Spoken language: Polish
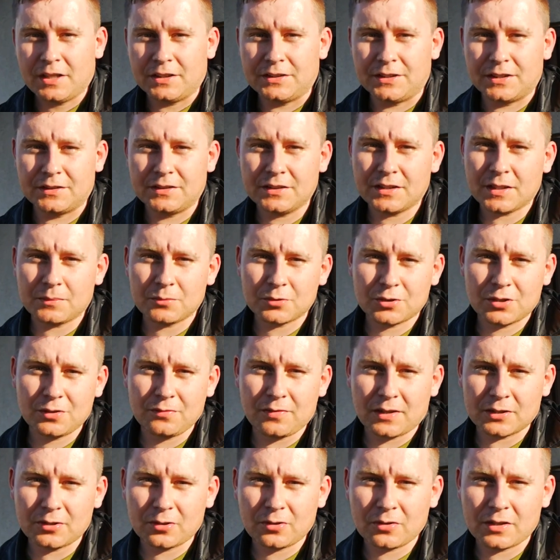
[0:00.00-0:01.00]
Jedyna
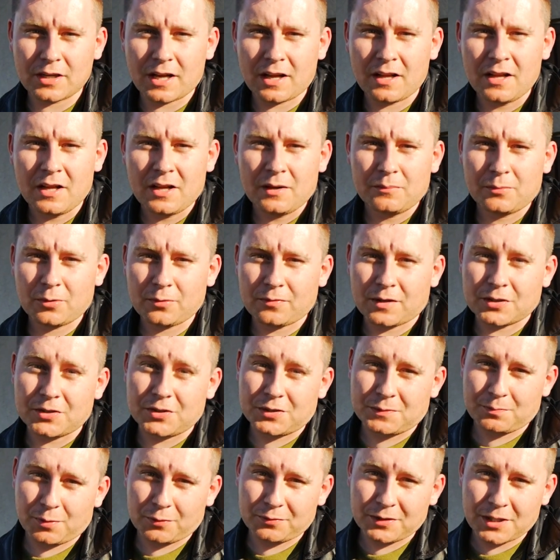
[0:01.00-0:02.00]
możliwa droga
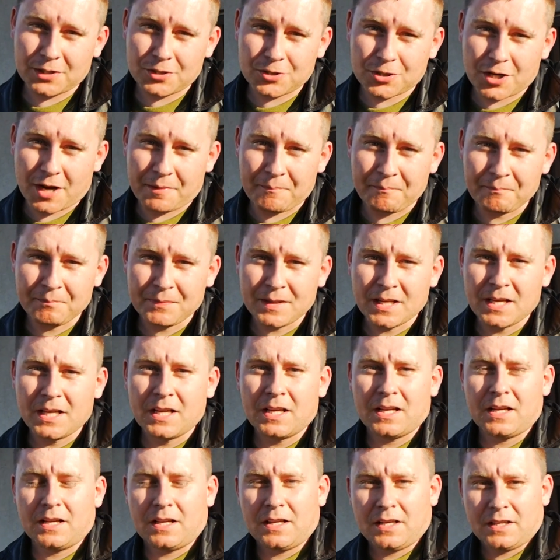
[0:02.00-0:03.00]
prowadzi z powietrza.
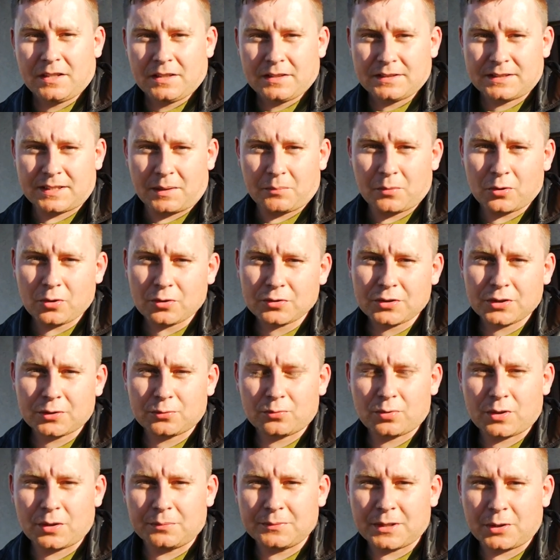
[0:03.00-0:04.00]
Samoloty,
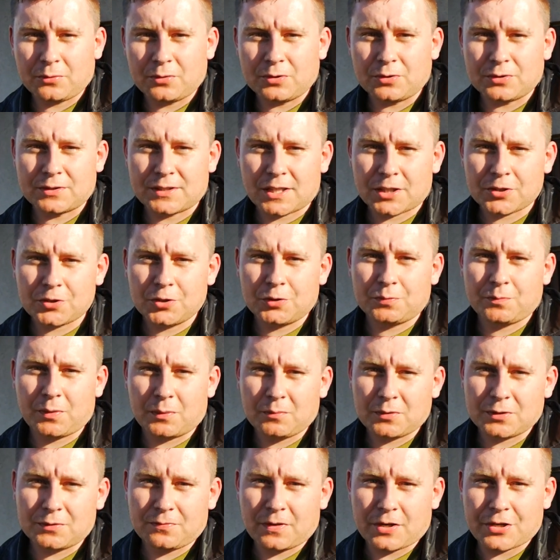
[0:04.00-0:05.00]
które miały dostarczyć
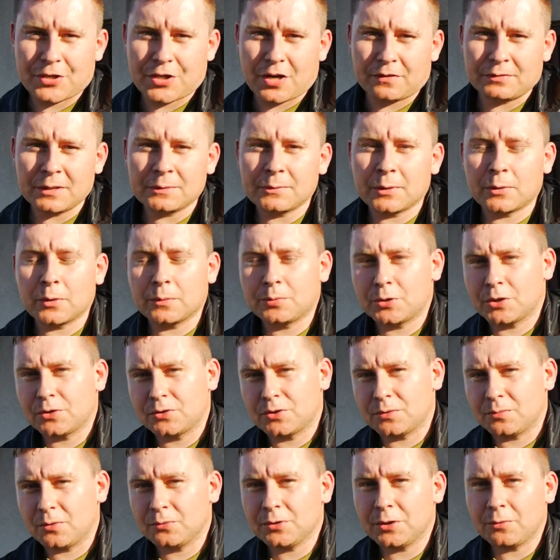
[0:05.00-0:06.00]
pomoc Warszawie, miały
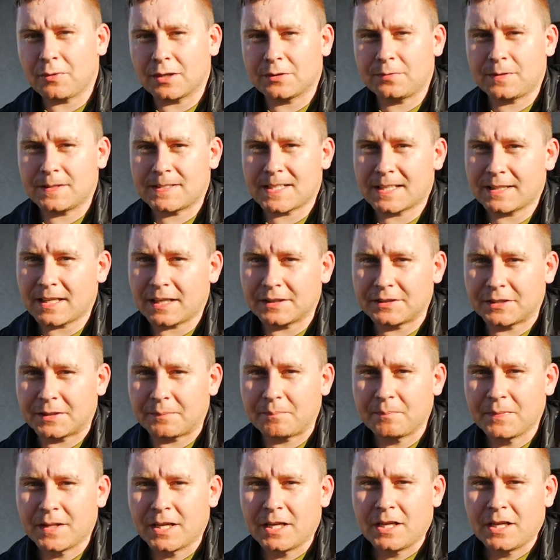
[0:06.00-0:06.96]
przed sobą niełatwe zadanie.